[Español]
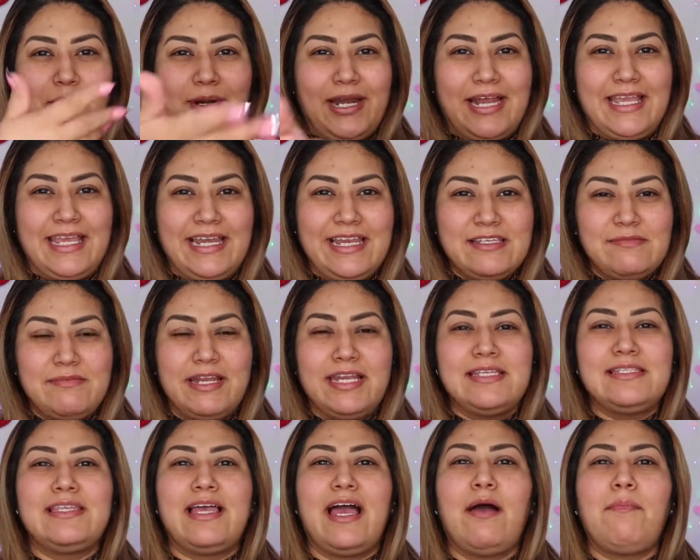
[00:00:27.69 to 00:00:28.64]
Por aquí les van
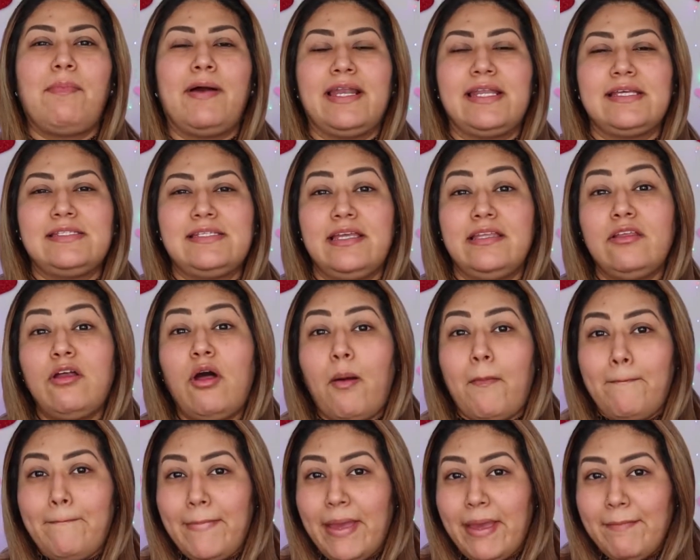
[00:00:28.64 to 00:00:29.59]
a estar
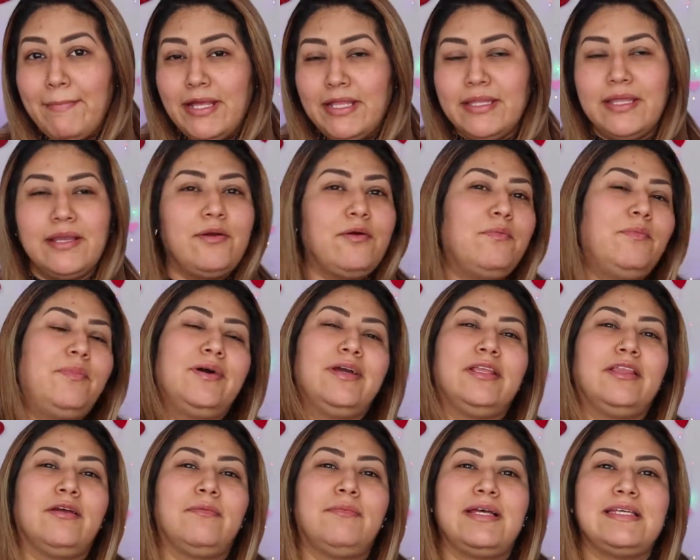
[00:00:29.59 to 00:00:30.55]
apareciendo. Me mantengo un
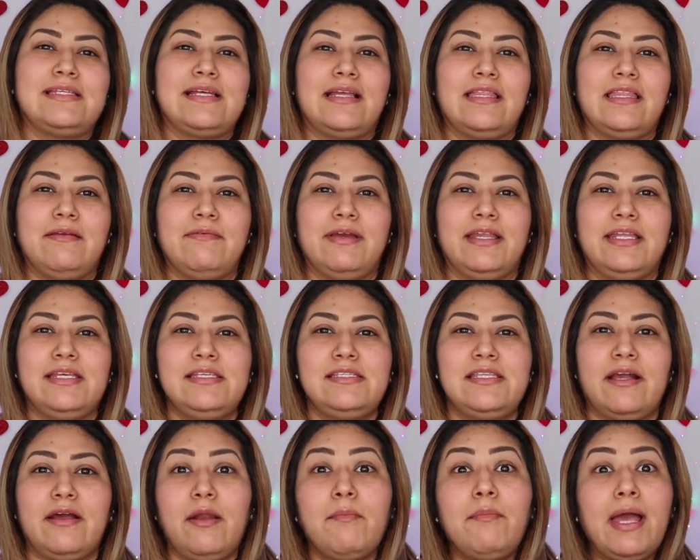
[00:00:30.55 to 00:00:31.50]
poquito más activa en
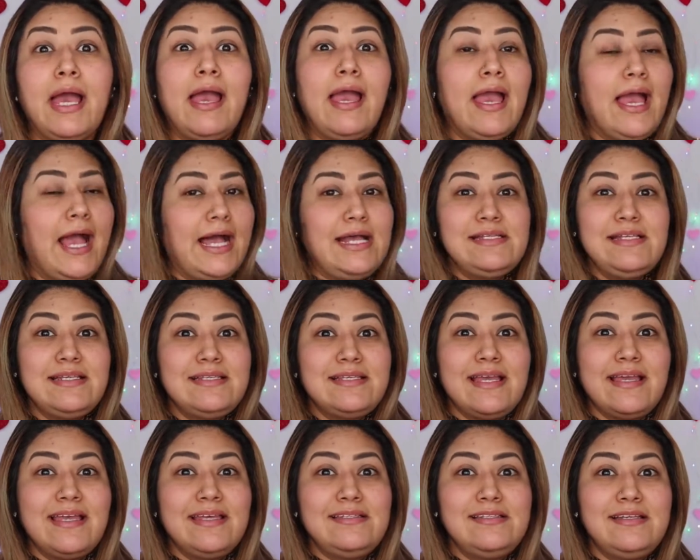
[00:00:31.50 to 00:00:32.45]
Instagram. Así es
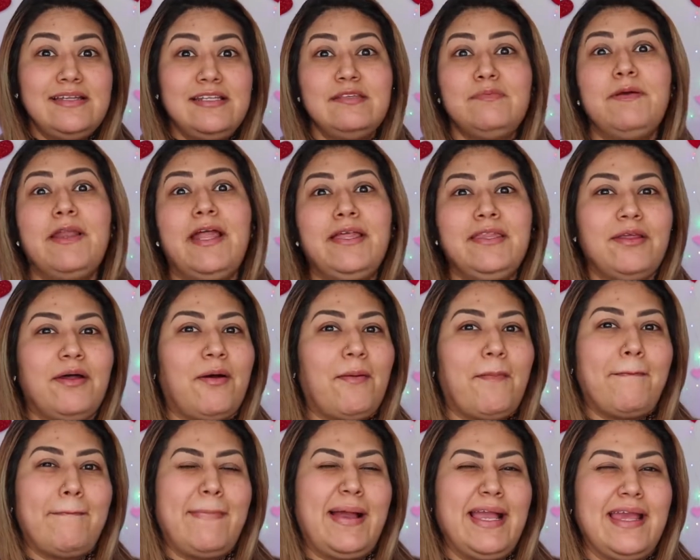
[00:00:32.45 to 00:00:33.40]
que, ¿qué están
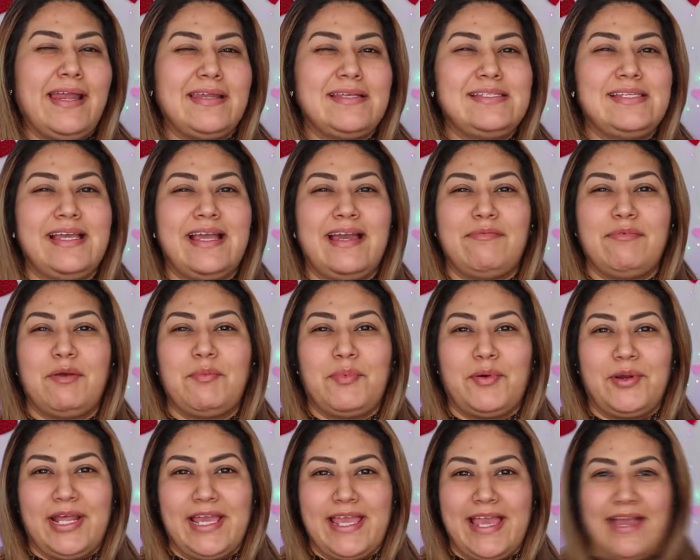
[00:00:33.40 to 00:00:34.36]
esperando? Vayan y síganme
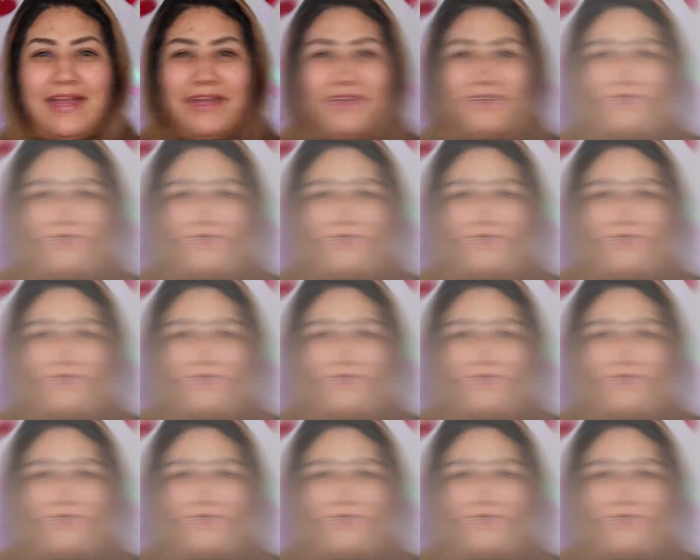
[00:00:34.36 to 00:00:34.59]
por allá.